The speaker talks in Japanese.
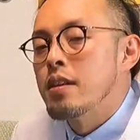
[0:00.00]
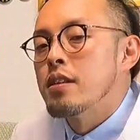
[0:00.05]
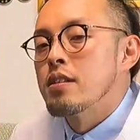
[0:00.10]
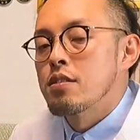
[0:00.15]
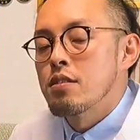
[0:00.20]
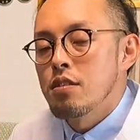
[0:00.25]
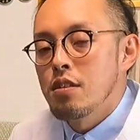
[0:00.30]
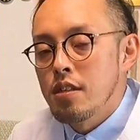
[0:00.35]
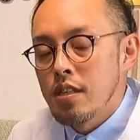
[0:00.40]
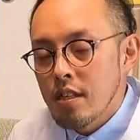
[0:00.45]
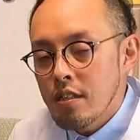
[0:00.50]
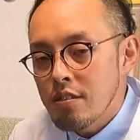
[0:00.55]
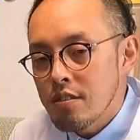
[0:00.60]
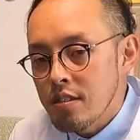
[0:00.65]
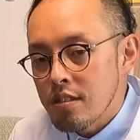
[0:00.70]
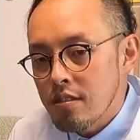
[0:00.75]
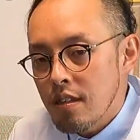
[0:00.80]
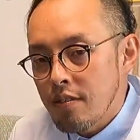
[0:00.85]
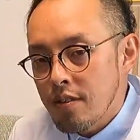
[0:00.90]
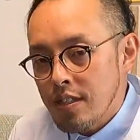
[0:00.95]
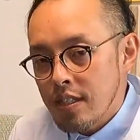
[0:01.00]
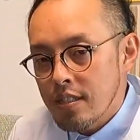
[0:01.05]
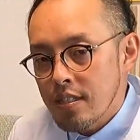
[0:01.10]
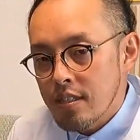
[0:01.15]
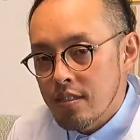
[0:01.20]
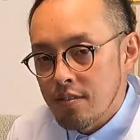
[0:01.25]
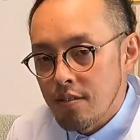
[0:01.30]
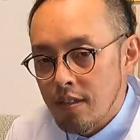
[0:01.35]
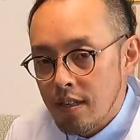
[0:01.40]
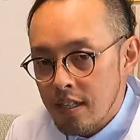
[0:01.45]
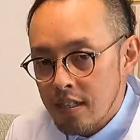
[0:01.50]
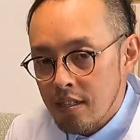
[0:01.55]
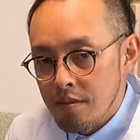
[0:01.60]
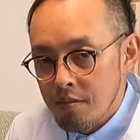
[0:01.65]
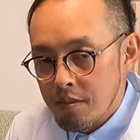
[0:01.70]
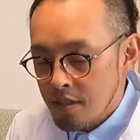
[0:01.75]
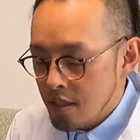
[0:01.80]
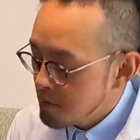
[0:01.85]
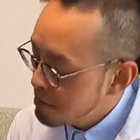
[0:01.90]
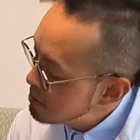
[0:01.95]
そういう理屈は私たちは分かって
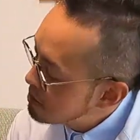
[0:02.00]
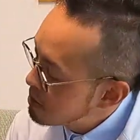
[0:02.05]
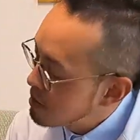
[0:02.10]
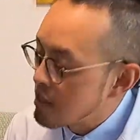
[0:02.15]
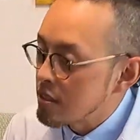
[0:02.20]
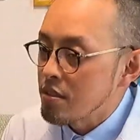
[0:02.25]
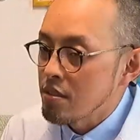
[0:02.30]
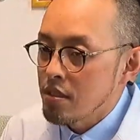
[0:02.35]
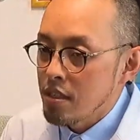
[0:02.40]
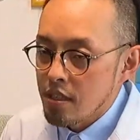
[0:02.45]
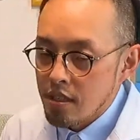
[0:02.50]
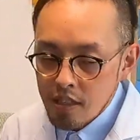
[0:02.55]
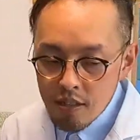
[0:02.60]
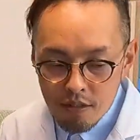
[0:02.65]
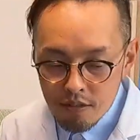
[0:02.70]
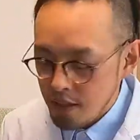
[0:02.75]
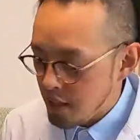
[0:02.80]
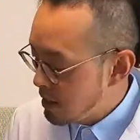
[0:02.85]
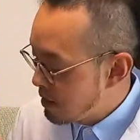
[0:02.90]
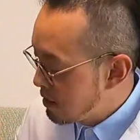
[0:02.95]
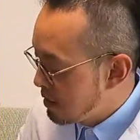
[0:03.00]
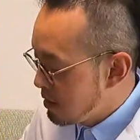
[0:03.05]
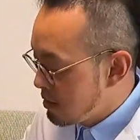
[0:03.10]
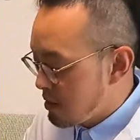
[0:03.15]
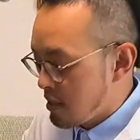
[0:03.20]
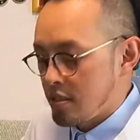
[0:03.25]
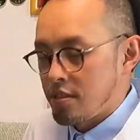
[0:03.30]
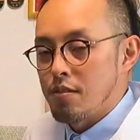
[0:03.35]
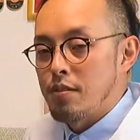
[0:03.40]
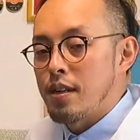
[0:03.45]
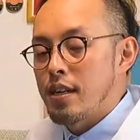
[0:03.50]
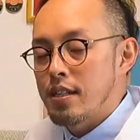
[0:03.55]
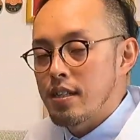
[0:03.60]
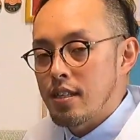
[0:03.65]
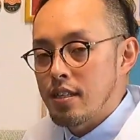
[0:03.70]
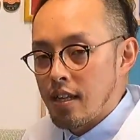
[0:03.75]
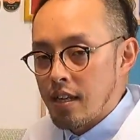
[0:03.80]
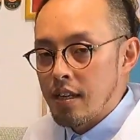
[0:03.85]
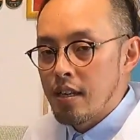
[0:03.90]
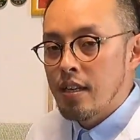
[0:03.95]
も、多分ね、そんな犬は、犬たちは分かっ
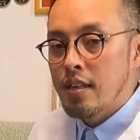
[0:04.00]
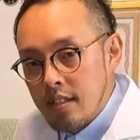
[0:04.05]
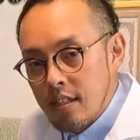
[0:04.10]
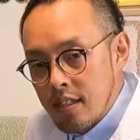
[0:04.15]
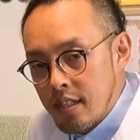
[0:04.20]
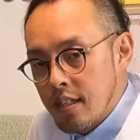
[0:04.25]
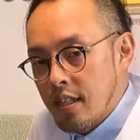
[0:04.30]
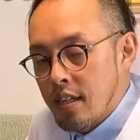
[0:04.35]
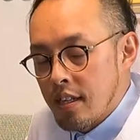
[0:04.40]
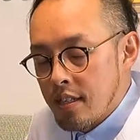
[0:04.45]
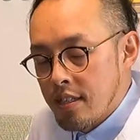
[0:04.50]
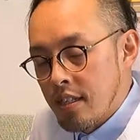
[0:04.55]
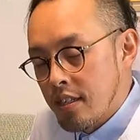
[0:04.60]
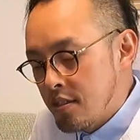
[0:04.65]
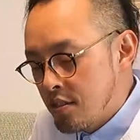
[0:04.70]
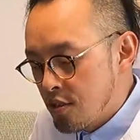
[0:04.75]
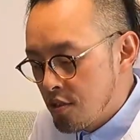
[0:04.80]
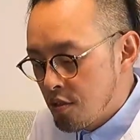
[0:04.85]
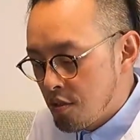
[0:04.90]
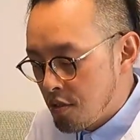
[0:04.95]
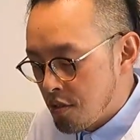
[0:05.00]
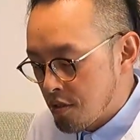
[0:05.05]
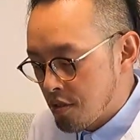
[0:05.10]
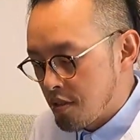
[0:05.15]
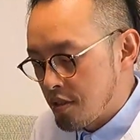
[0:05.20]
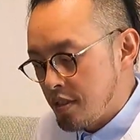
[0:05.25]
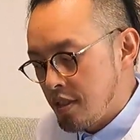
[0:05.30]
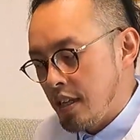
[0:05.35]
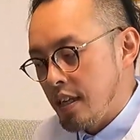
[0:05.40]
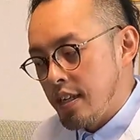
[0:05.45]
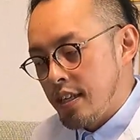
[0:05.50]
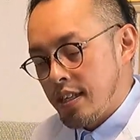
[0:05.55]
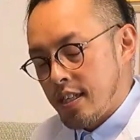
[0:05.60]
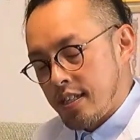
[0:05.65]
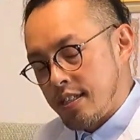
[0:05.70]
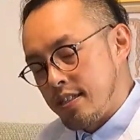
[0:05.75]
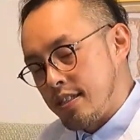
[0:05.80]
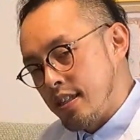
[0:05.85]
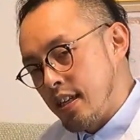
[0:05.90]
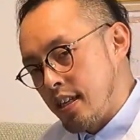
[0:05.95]
てない。ただただ遺伝情報として引
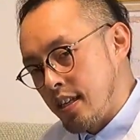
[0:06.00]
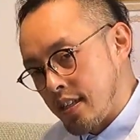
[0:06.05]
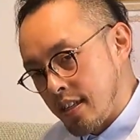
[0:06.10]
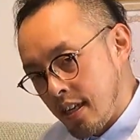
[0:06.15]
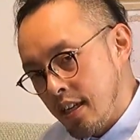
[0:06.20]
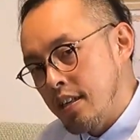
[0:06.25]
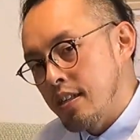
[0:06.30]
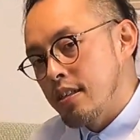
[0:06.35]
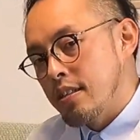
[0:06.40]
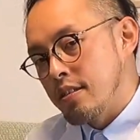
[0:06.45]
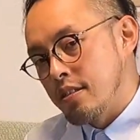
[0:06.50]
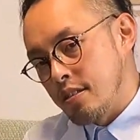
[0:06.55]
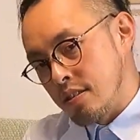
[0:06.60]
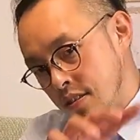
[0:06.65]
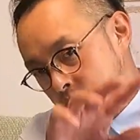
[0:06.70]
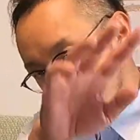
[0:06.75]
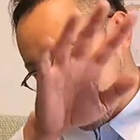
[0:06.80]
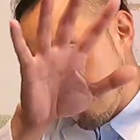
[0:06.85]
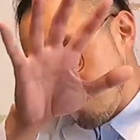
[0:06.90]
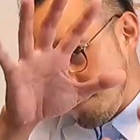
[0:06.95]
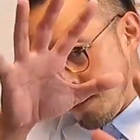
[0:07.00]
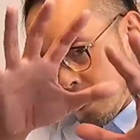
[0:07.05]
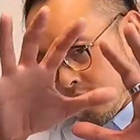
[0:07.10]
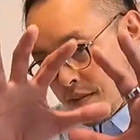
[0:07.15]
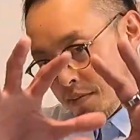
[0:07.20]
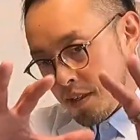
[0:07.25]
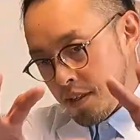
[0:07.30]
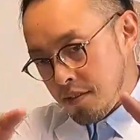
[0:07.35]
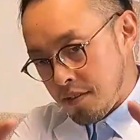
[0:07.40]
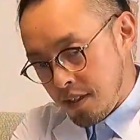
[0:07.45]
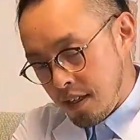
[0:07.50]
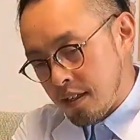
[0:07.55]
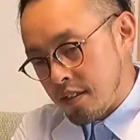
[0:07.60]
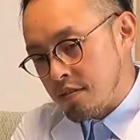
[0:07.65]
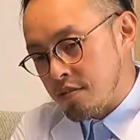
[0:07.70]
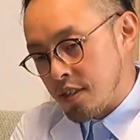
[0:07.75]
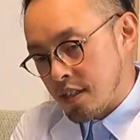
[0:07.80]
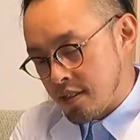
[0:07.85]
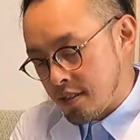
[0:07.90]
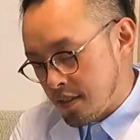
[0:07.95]
き継がれて、ずっと脈々ね、
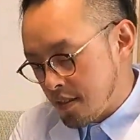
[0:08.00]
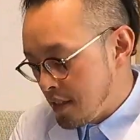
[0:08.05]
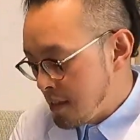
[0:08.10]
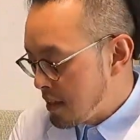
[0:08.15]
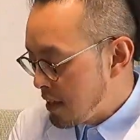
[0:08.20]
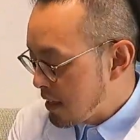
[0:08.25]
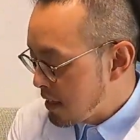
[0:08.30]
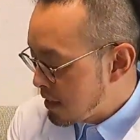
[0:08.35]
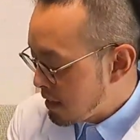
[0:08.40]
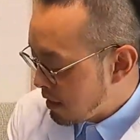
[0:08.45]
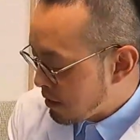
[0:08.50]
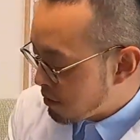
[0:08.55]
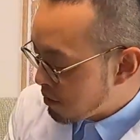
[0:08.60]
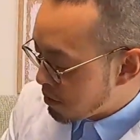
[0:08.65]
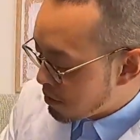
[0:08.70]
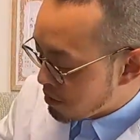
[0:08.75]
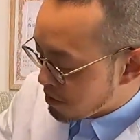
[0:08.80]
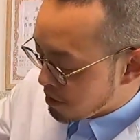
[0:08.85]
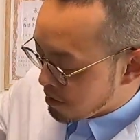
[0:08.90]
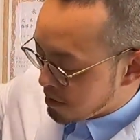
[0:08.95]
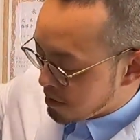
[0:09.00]
受け継いできた行